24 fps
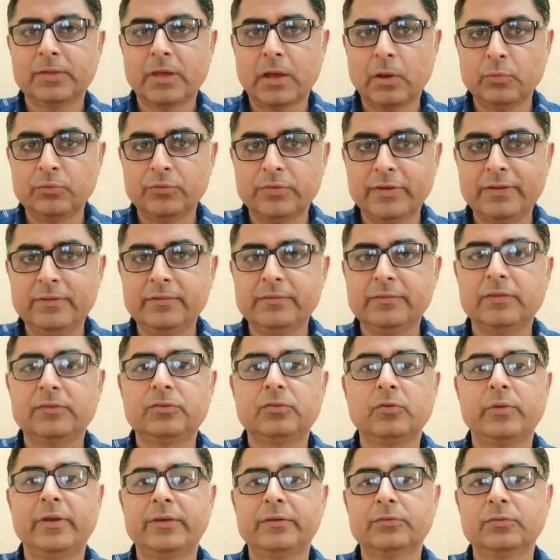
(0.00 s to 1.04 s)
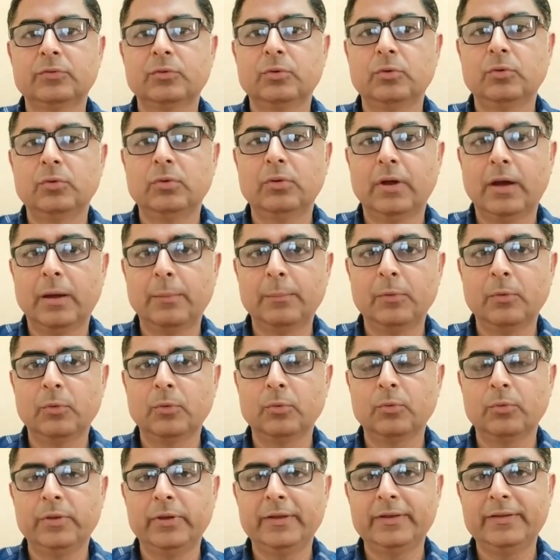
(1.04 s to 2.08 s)
थाउजेंड स्टूडेंट्स को हम
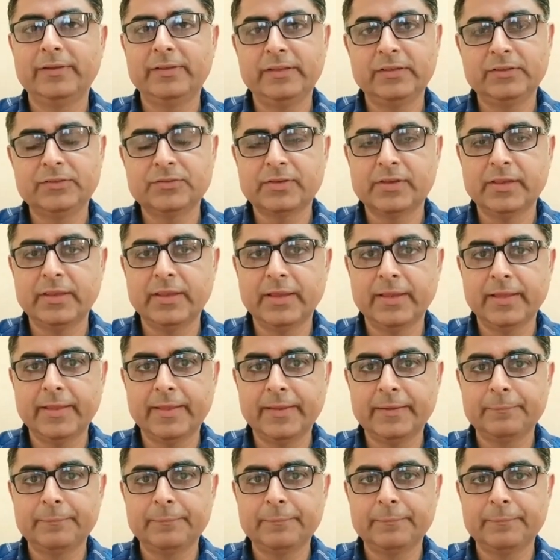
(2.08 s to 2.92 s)
लोगों ने टीच किया